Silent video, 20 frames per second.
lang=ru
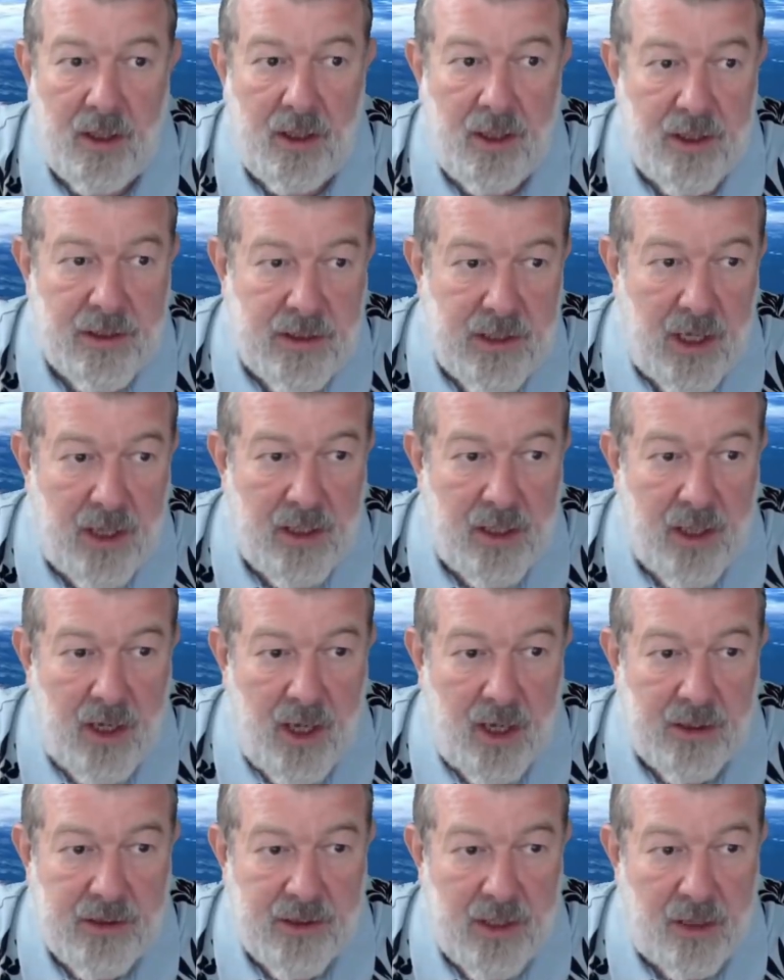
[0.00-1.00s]
если они
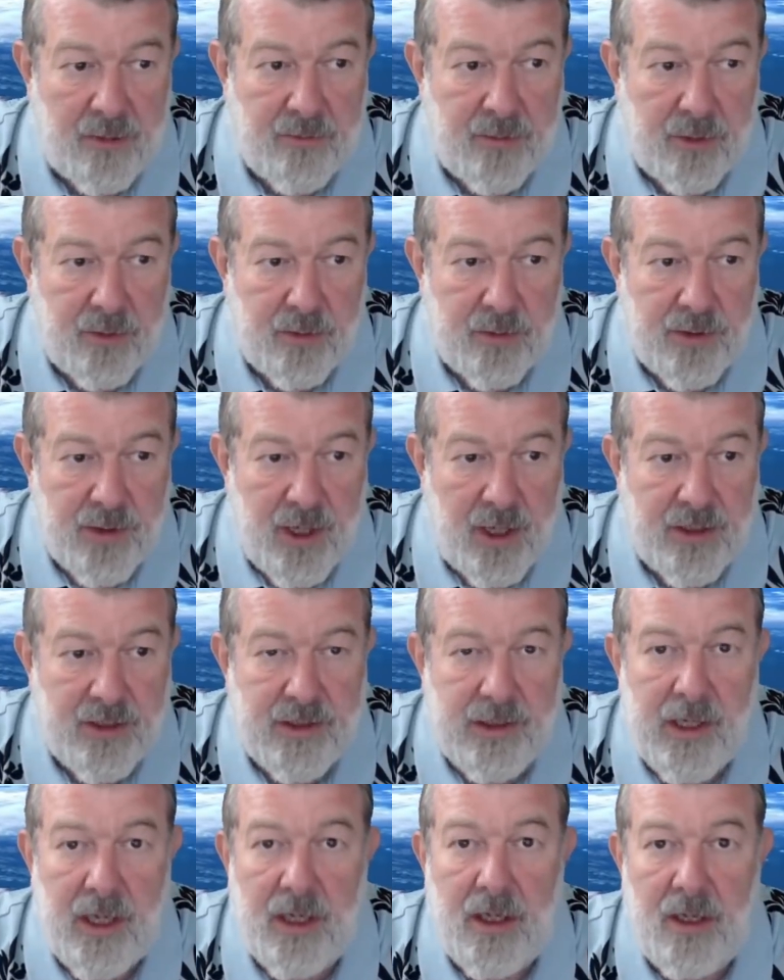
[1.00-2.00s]
хотят получать
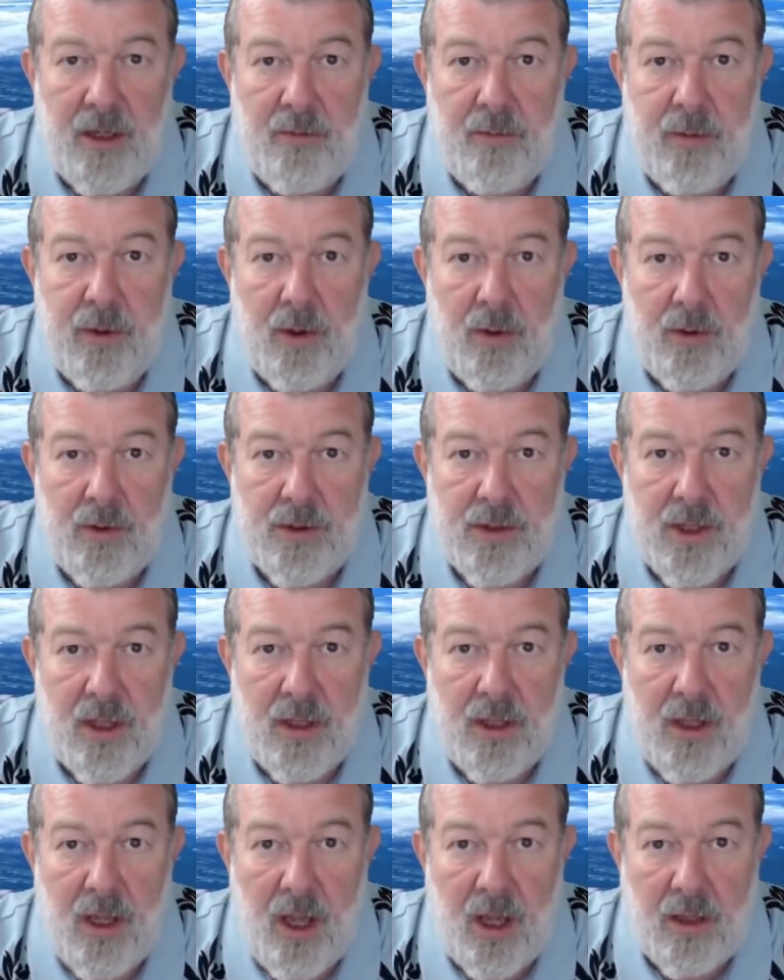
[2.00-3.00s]
деньги просто
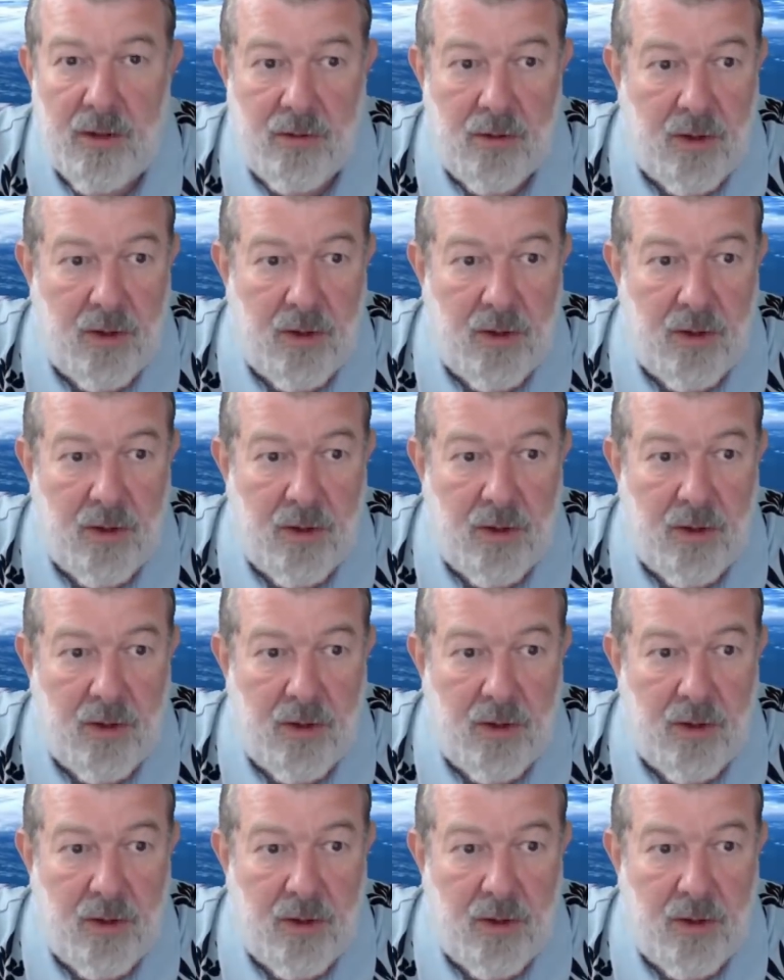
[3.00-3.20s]
так,